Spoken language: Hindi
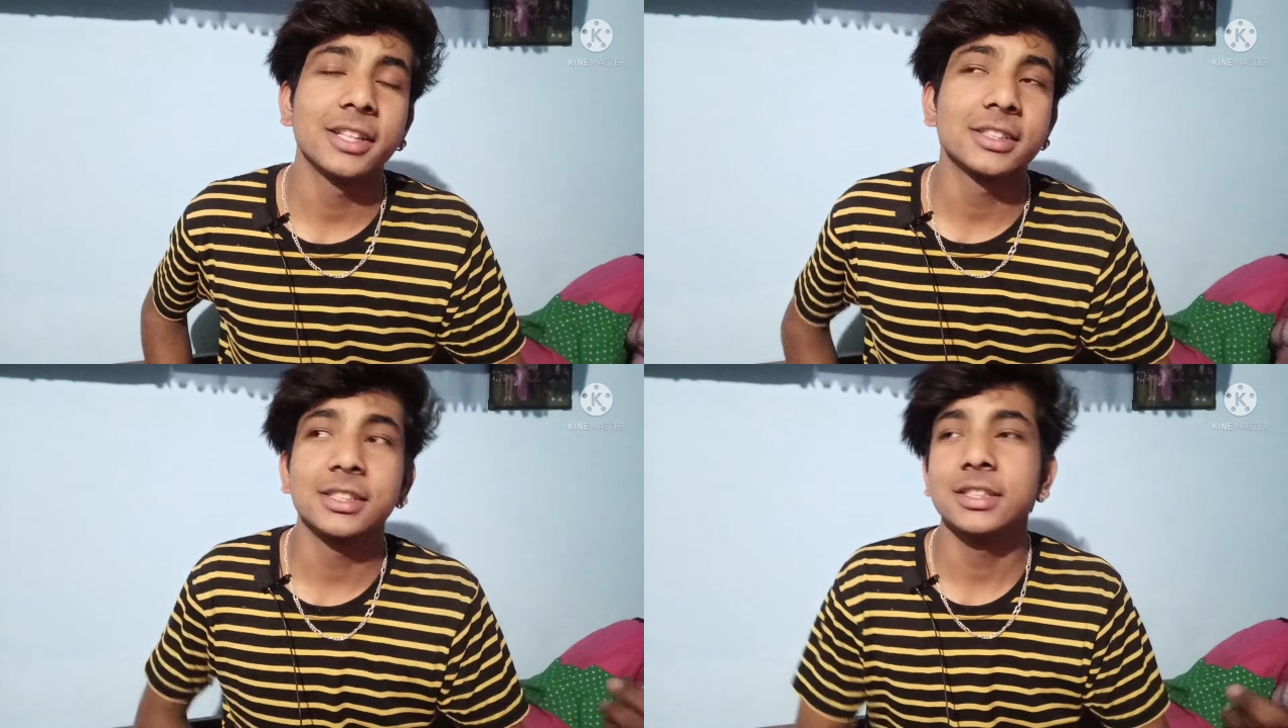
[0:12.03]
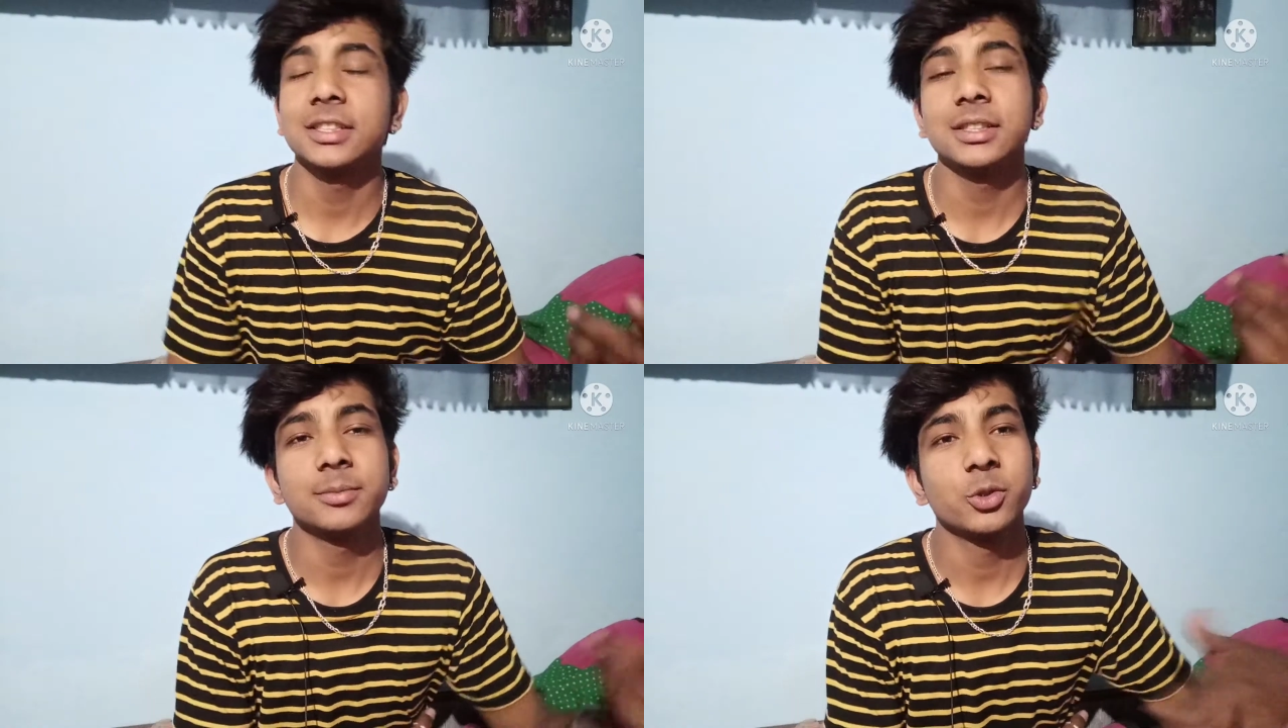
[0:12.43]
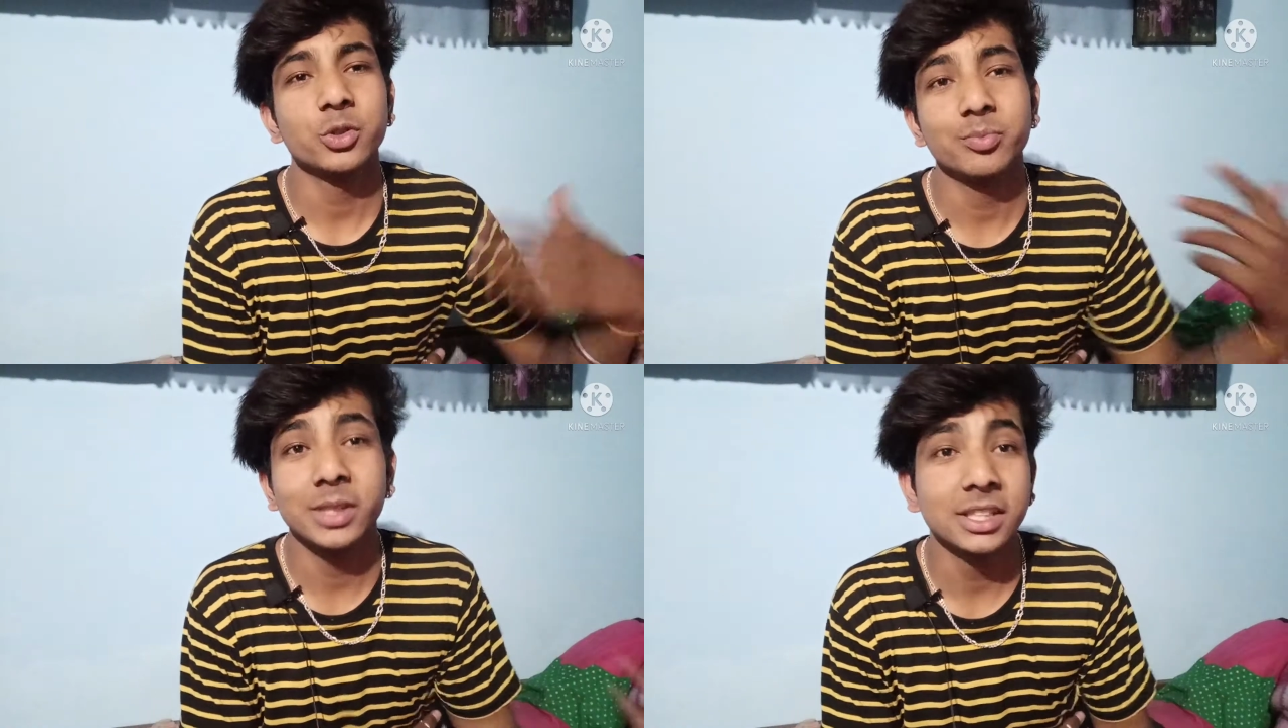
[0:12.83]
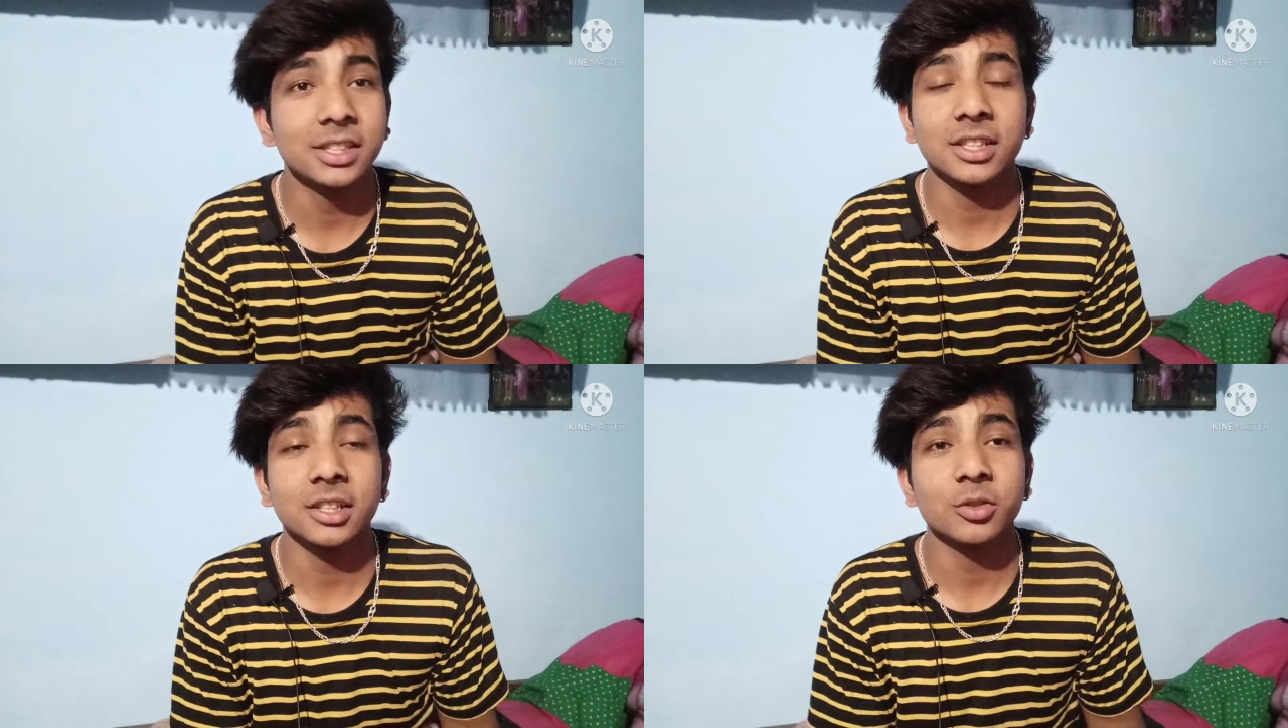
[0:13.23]
आजकल बहुत बिजी
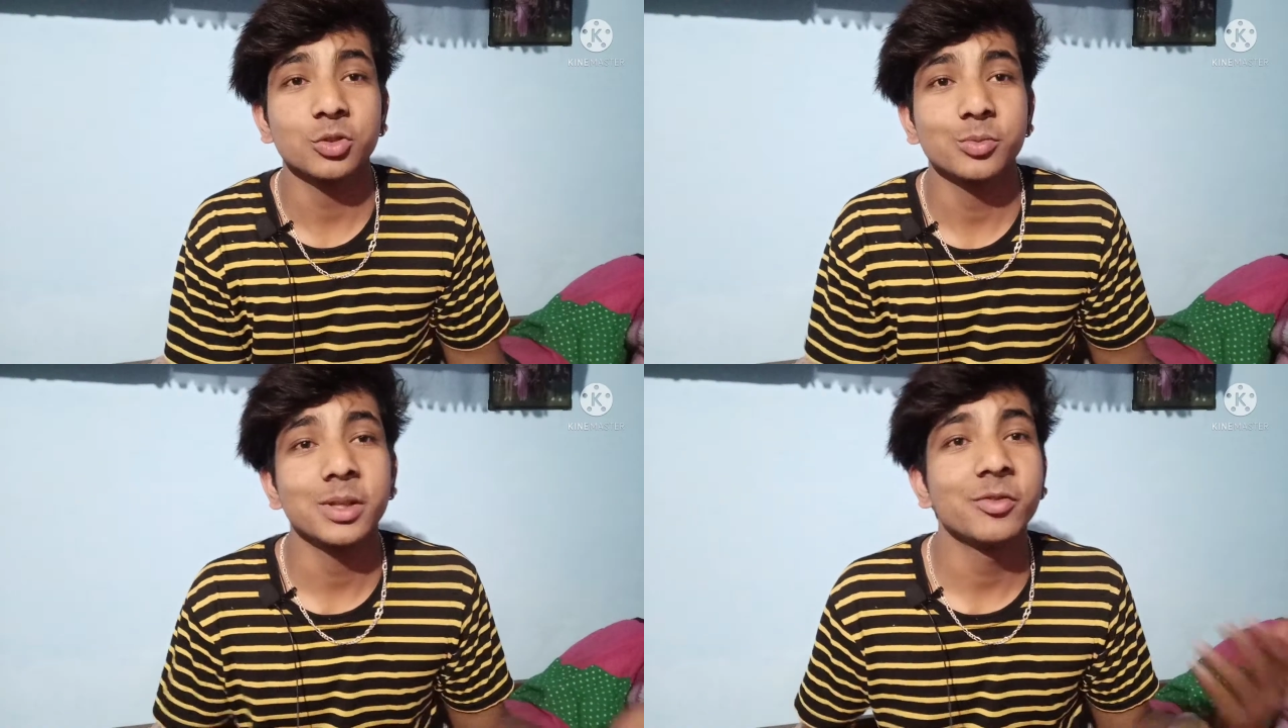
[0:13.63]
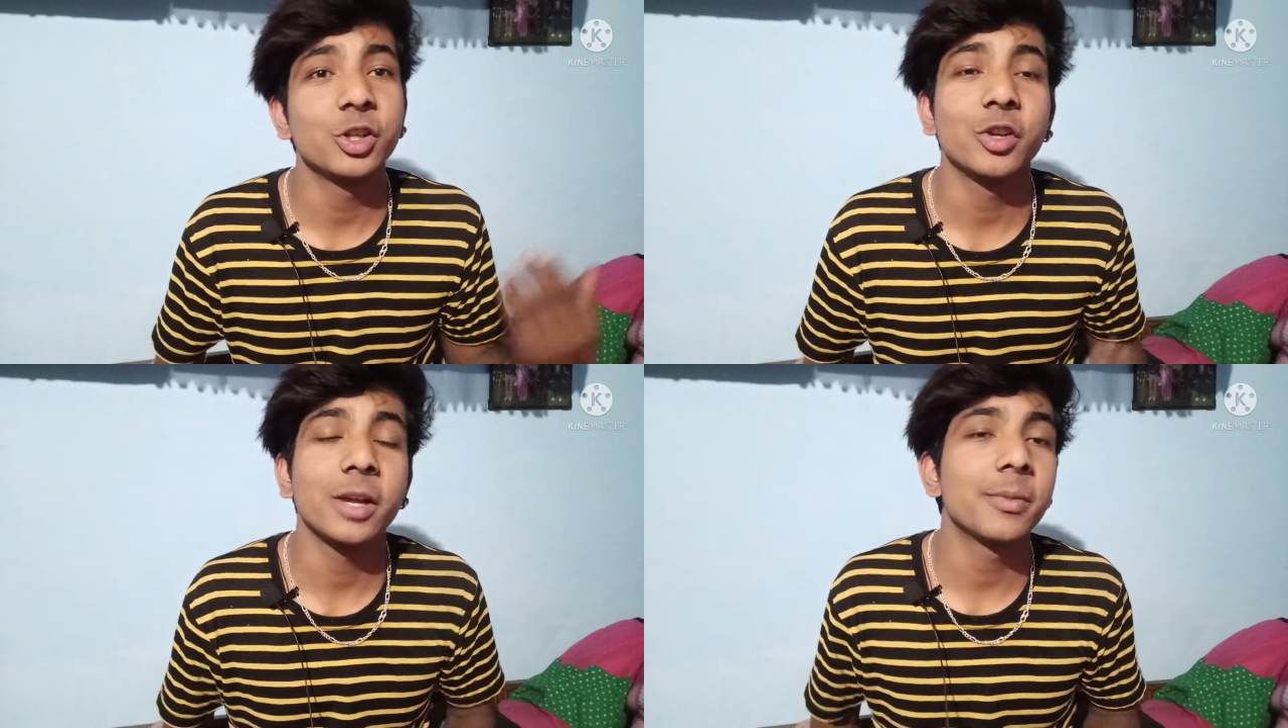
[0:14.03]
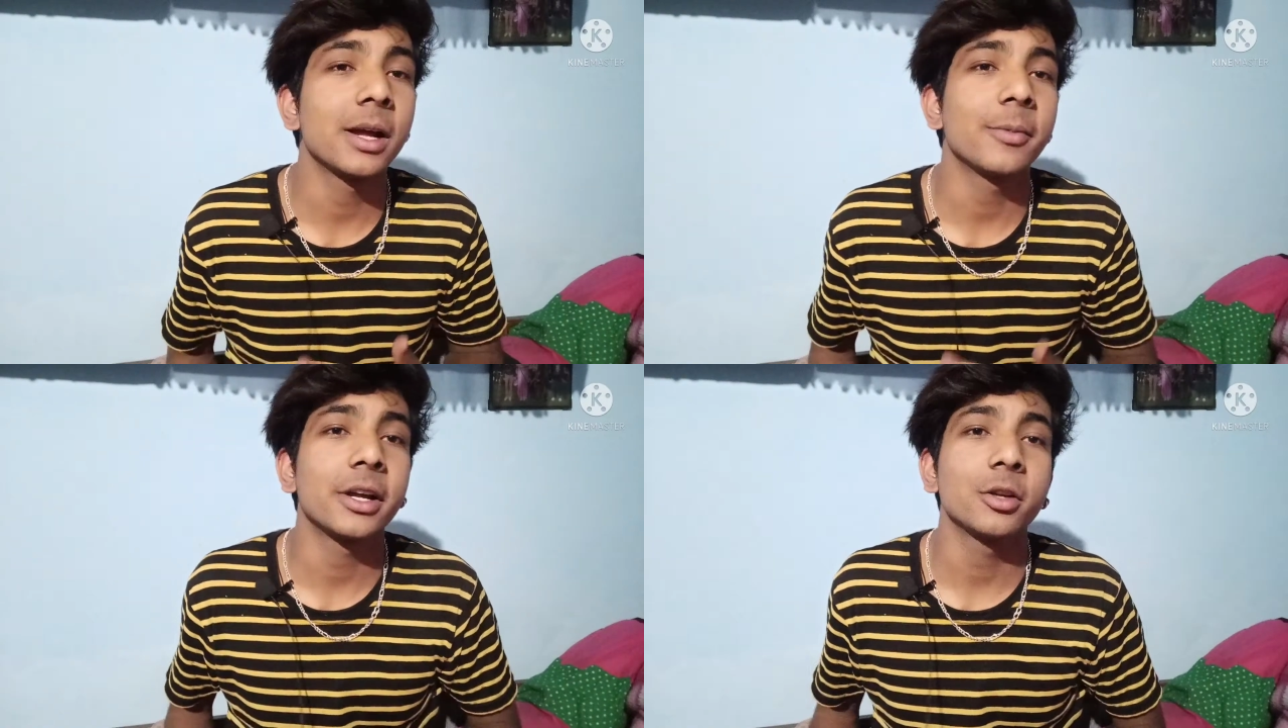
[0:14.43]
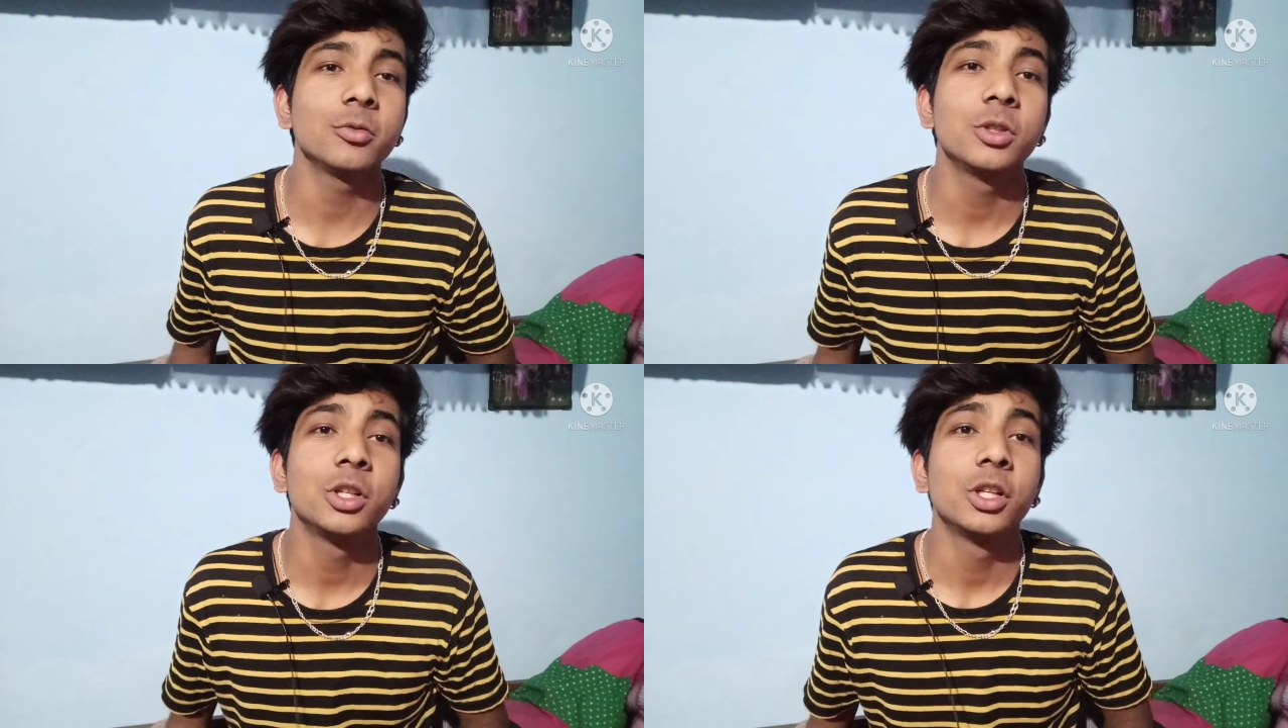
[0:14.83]
चल रहा हूँ तो मैं वीडियो नहीं बना पा रहा
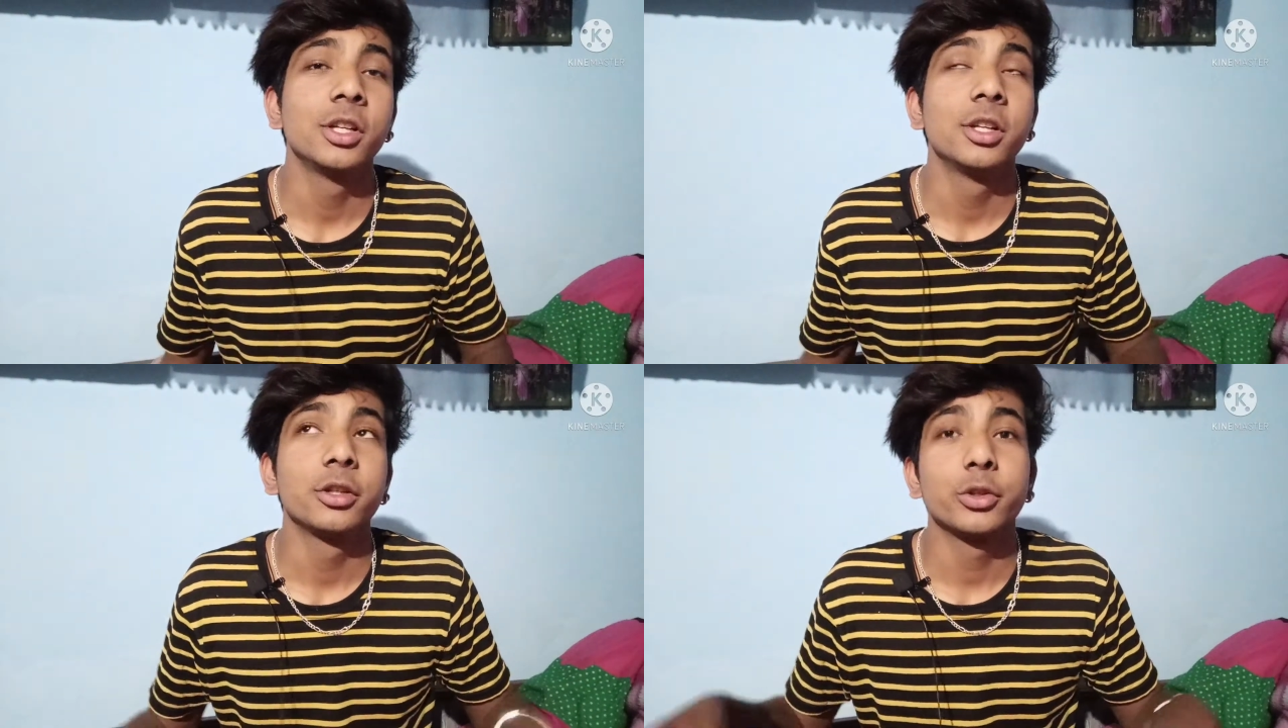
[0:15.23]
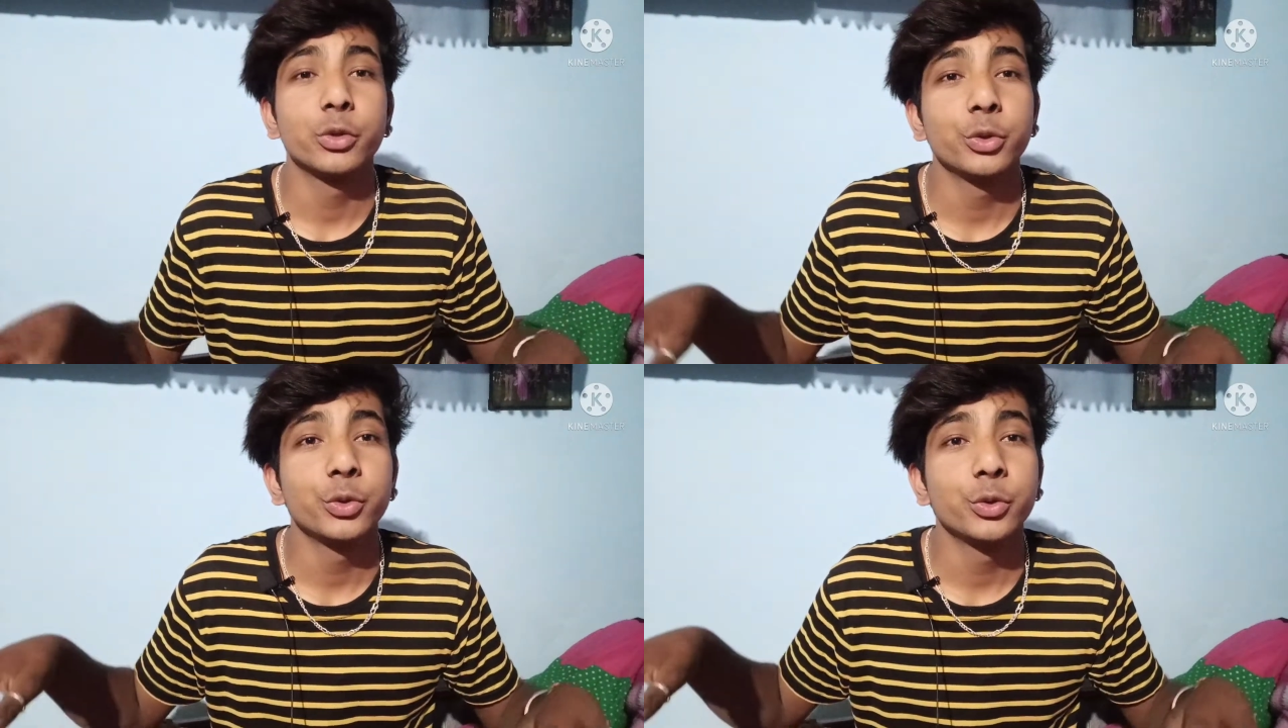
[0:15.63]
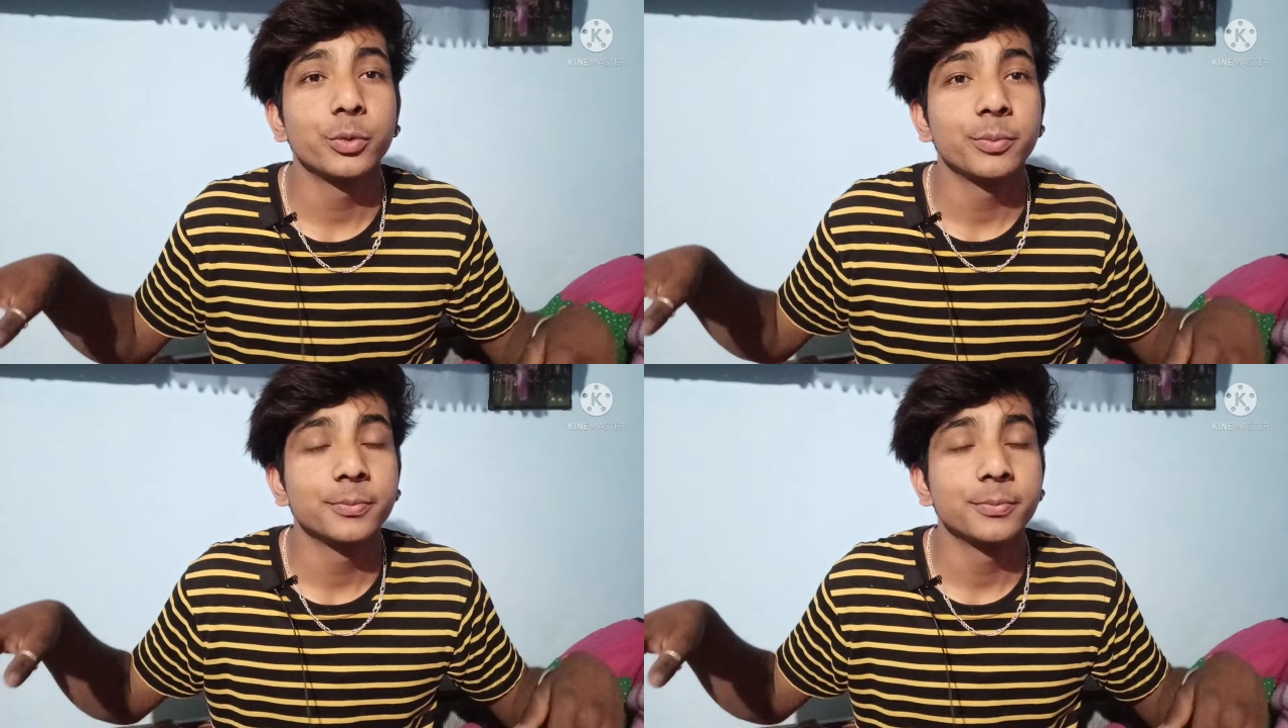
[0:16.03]
हूँ तो